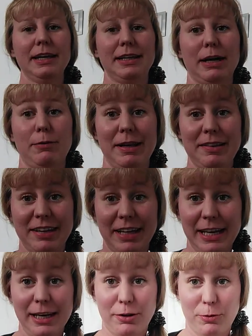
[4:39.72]
Der
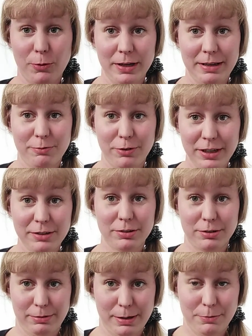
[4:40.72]
einzige Likör, den wo ich noch
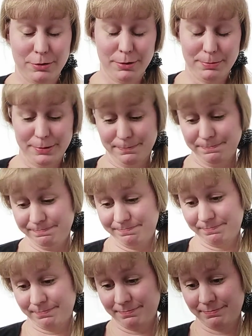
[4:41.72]
daheim habe,
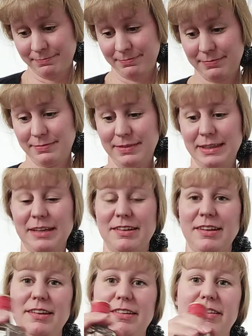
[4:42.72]
das
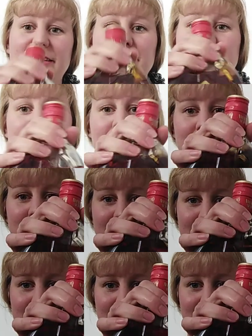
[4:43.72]
ist
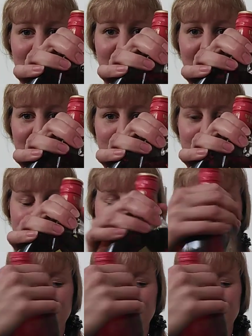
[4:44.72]
der da,